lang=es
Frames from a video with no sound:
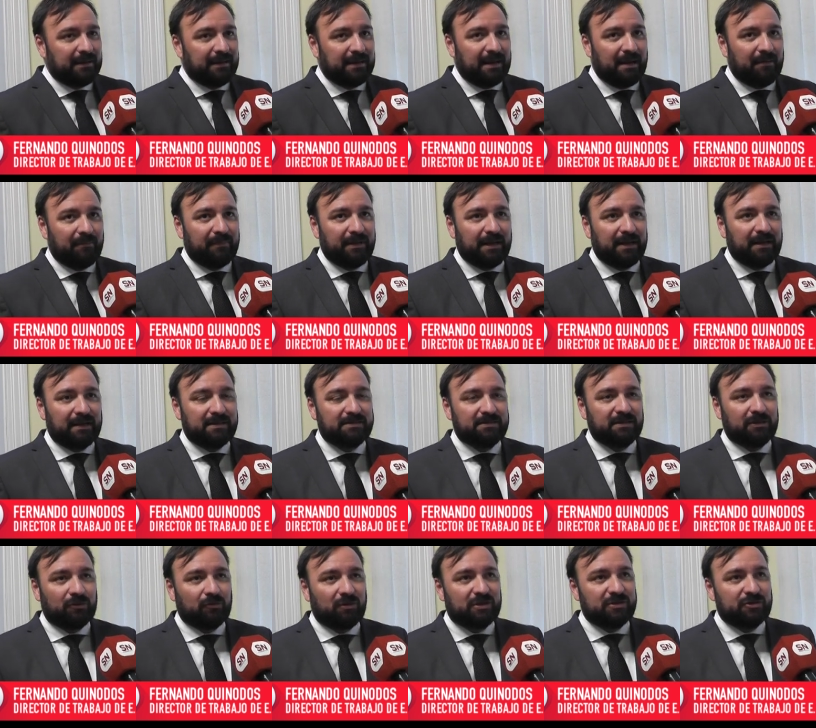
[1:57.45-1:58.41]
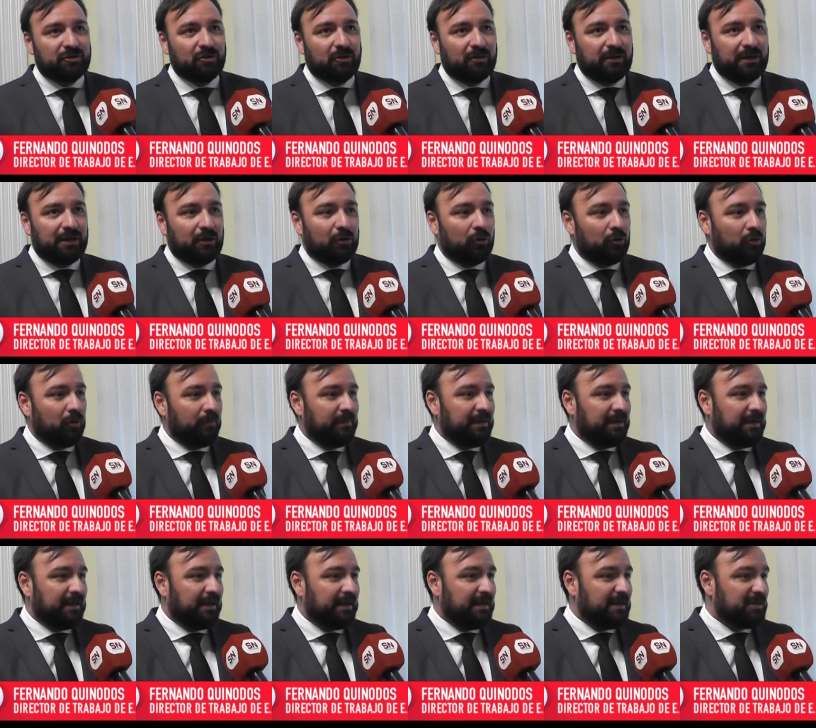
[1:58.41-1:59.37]
cambiar la situación
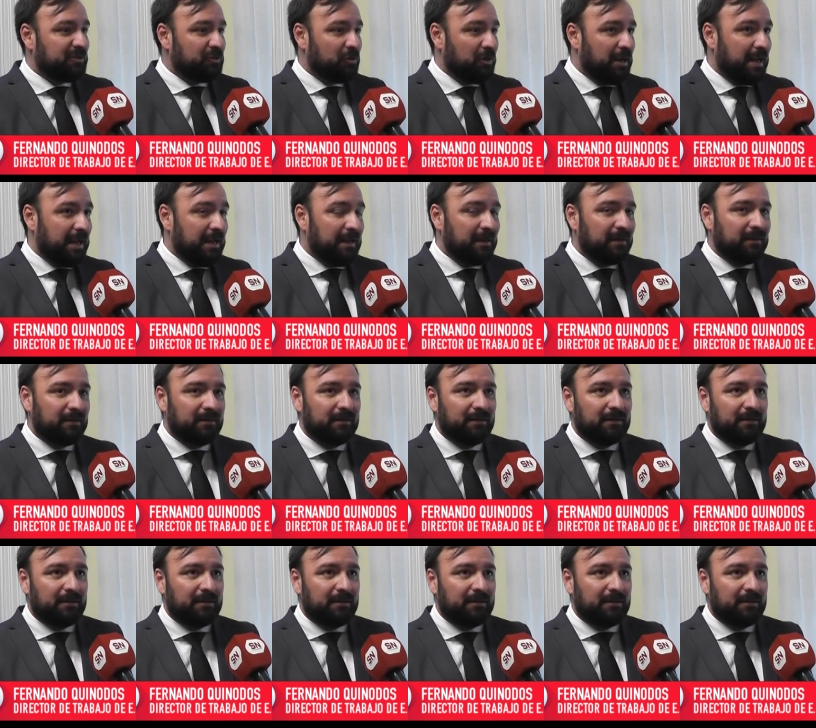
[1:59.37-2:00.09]
económica nacional